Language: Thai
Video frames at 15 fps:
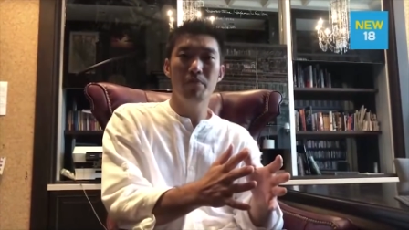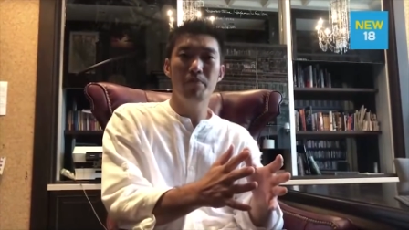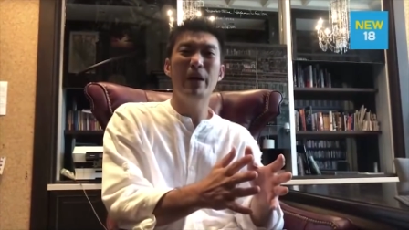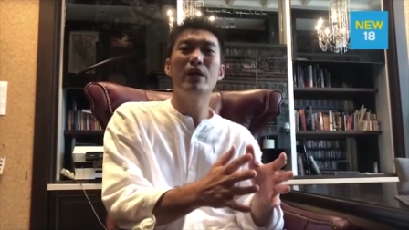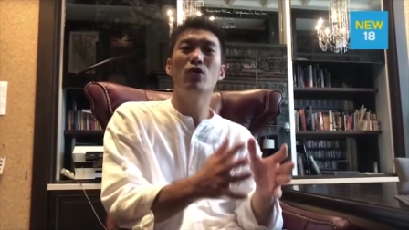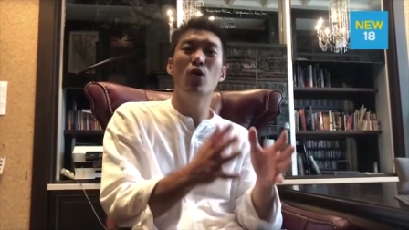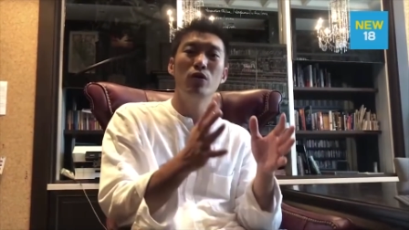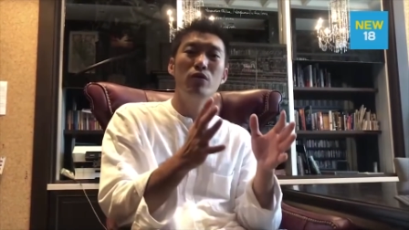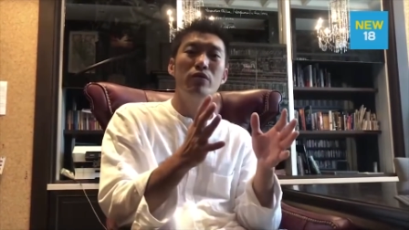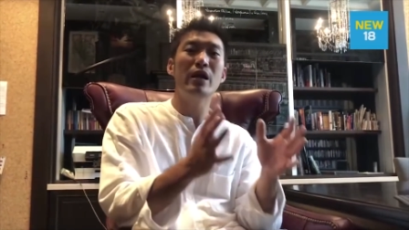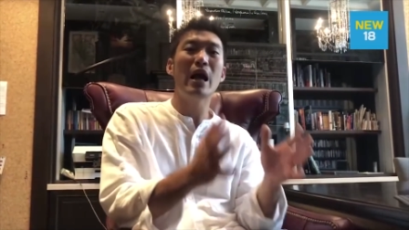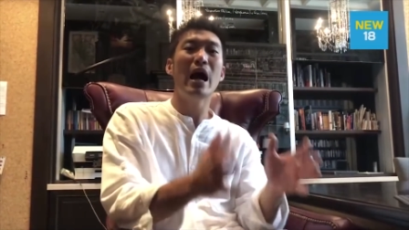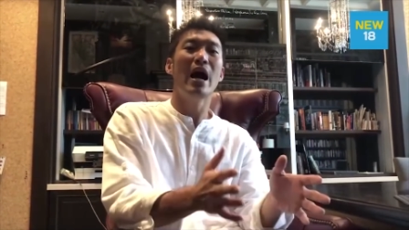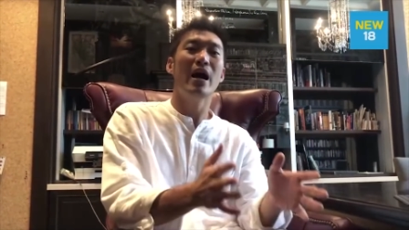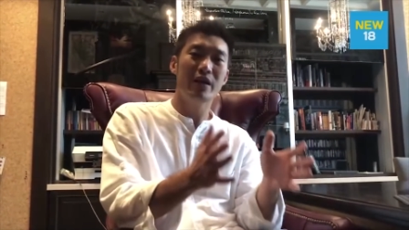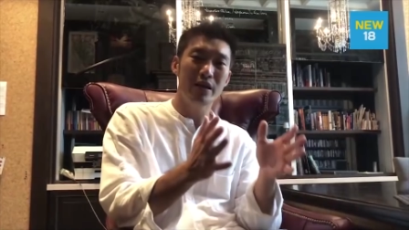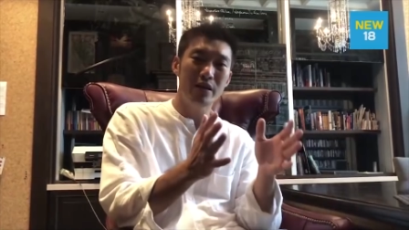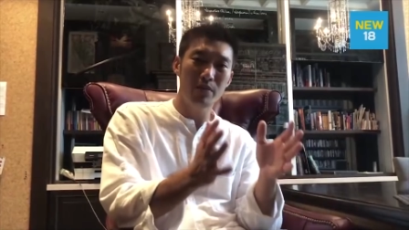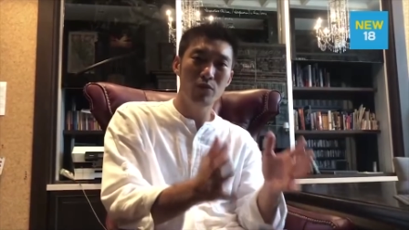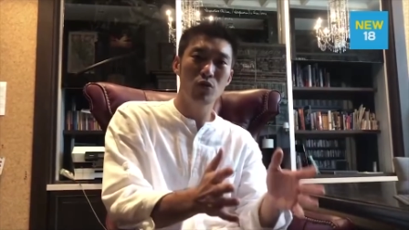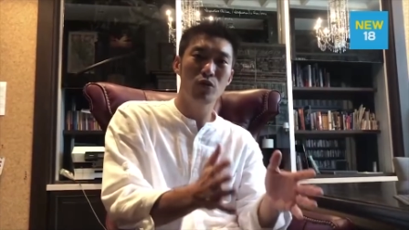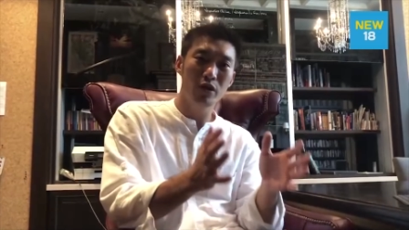เป็นคนร่างรัฐธ
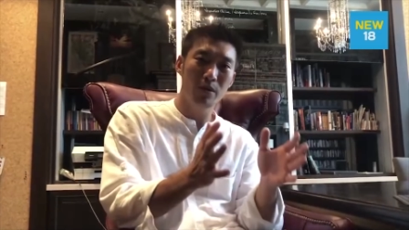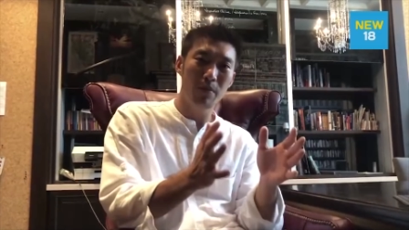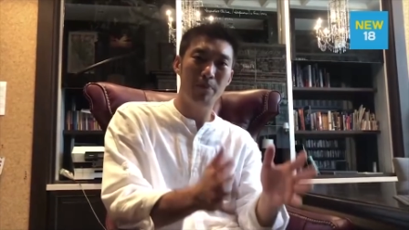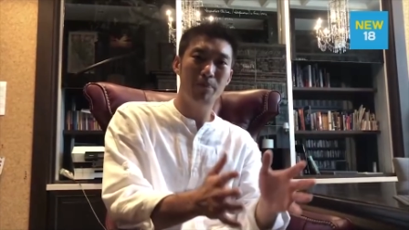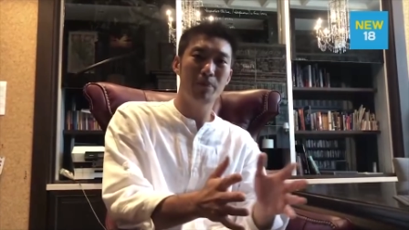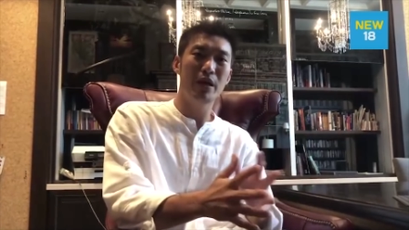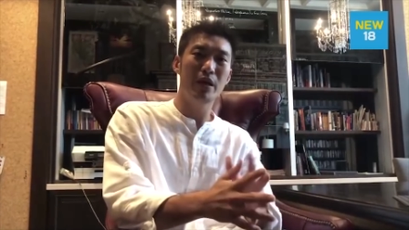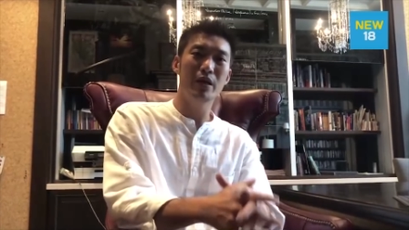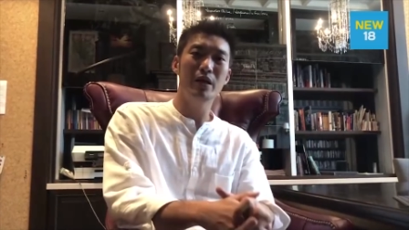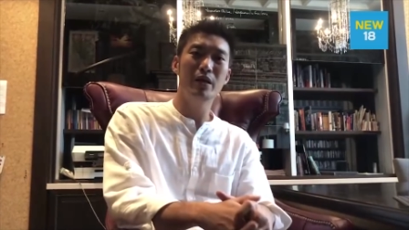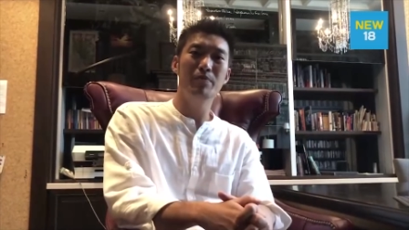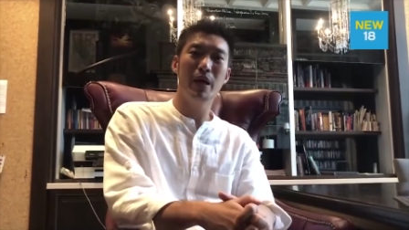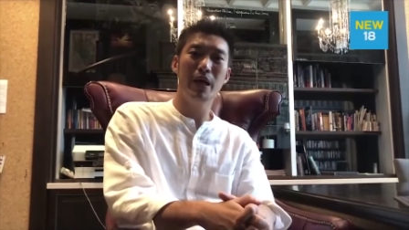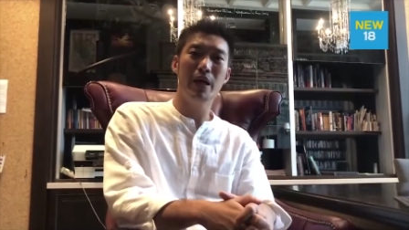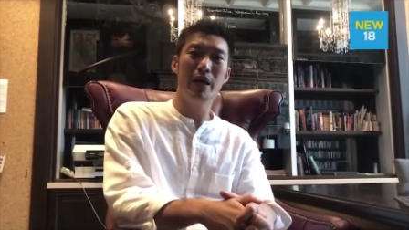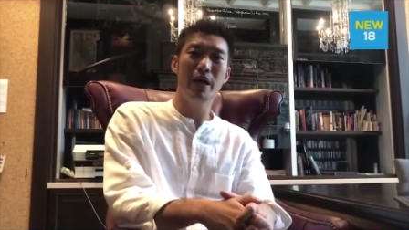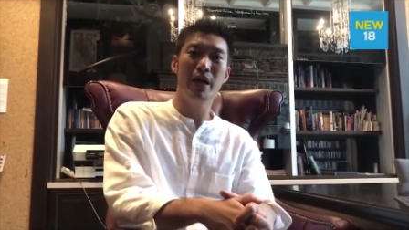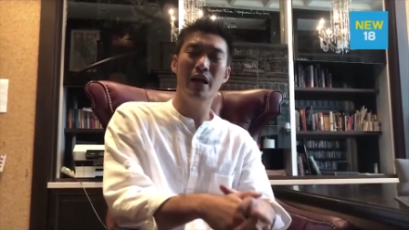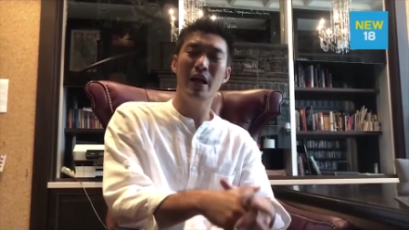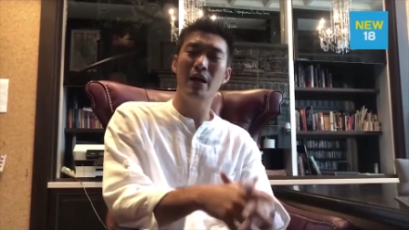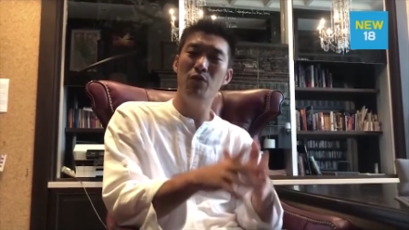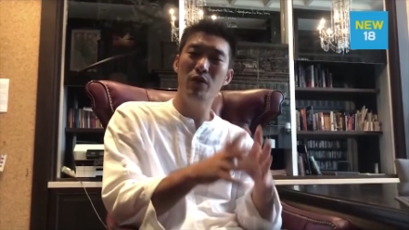รรมนูญฉบับนี้ขึ้นมาเอง
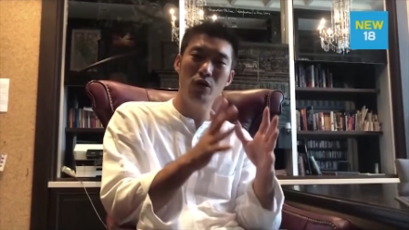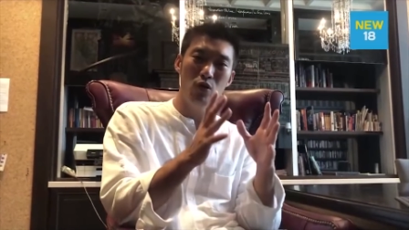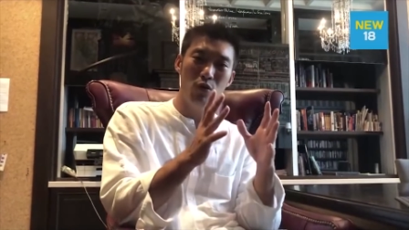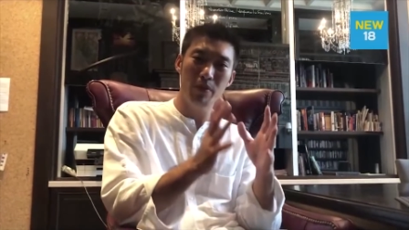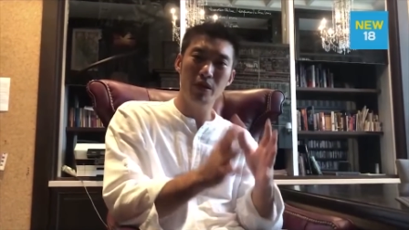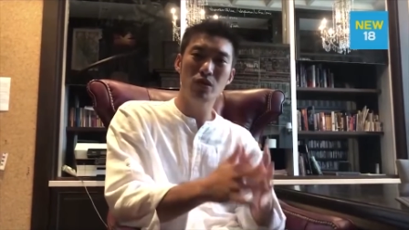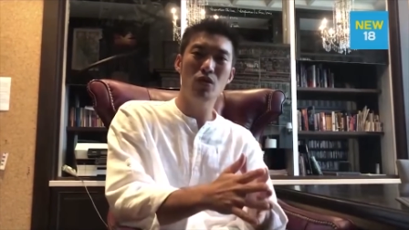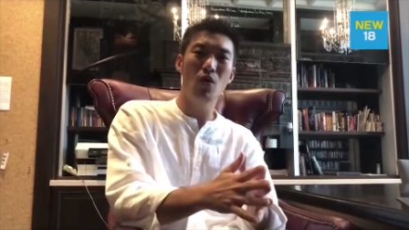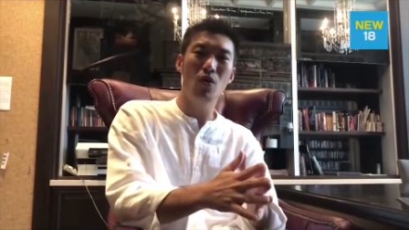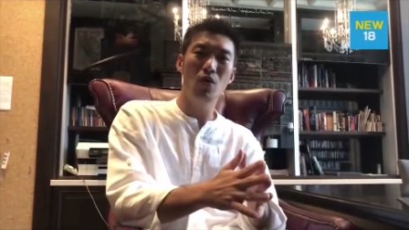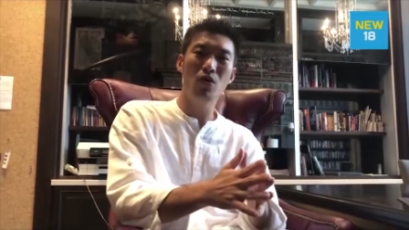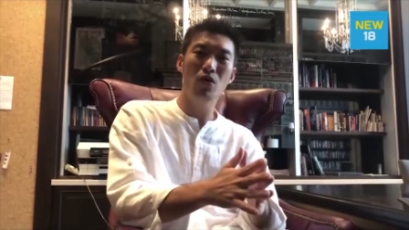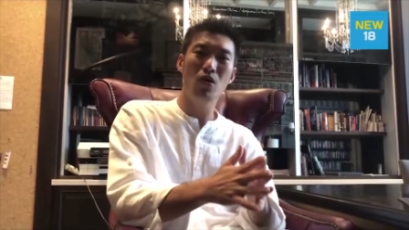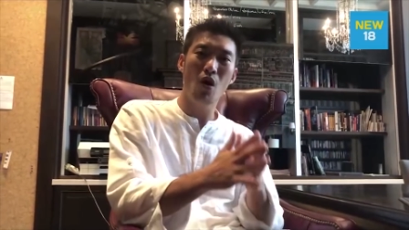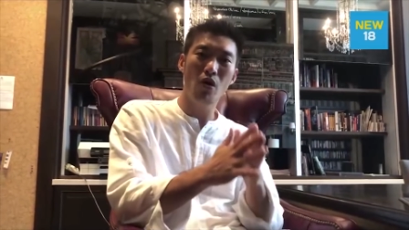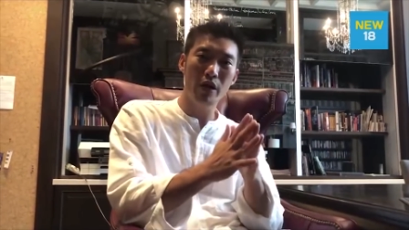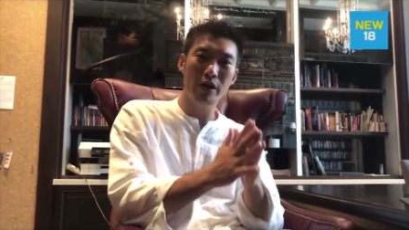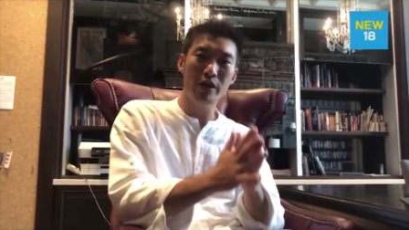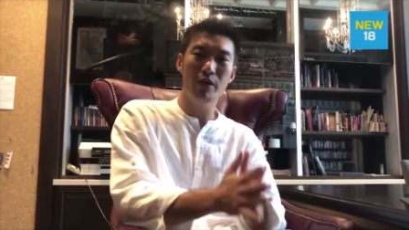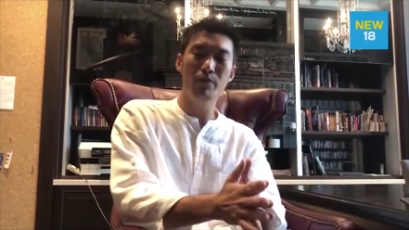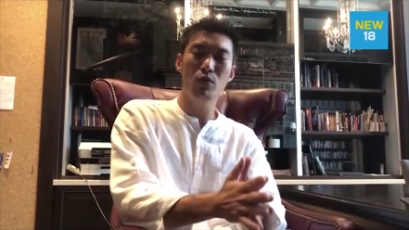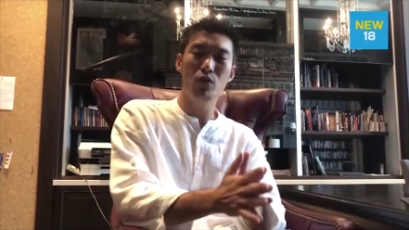และวัตถุประสงค์ของรัฐ
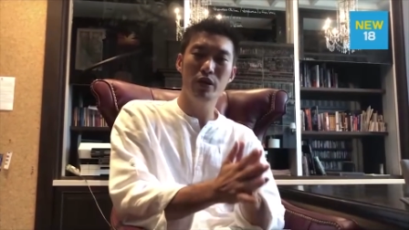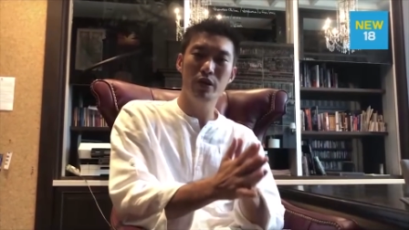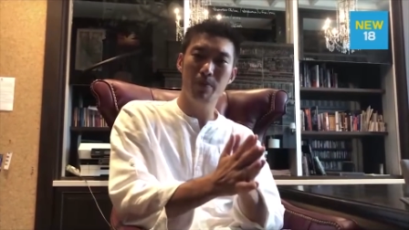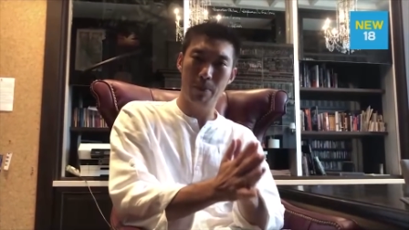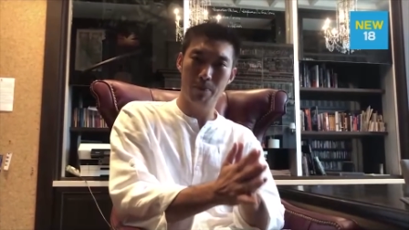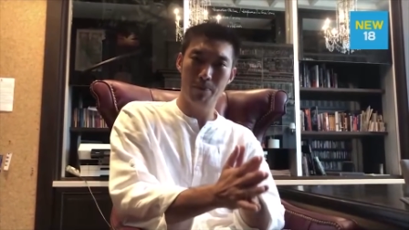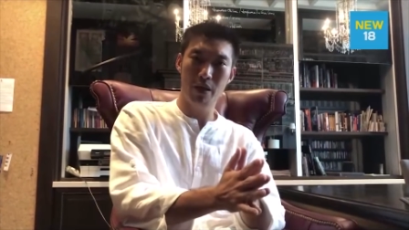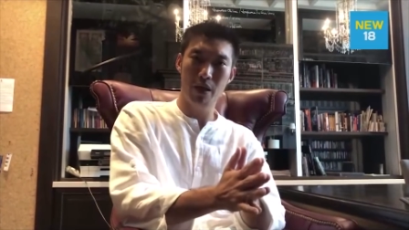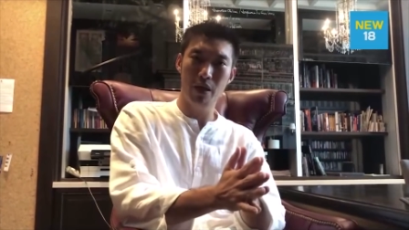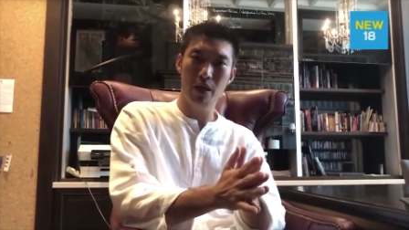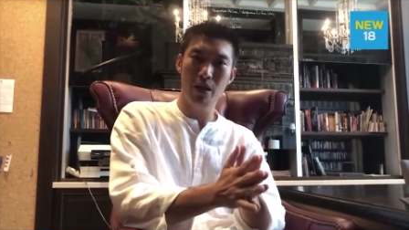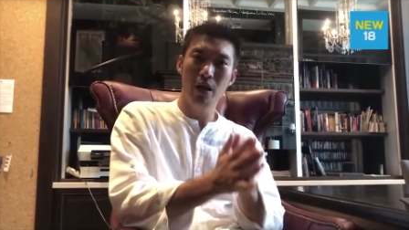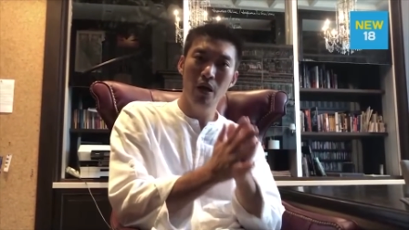ธรรมนูญฉบับนี้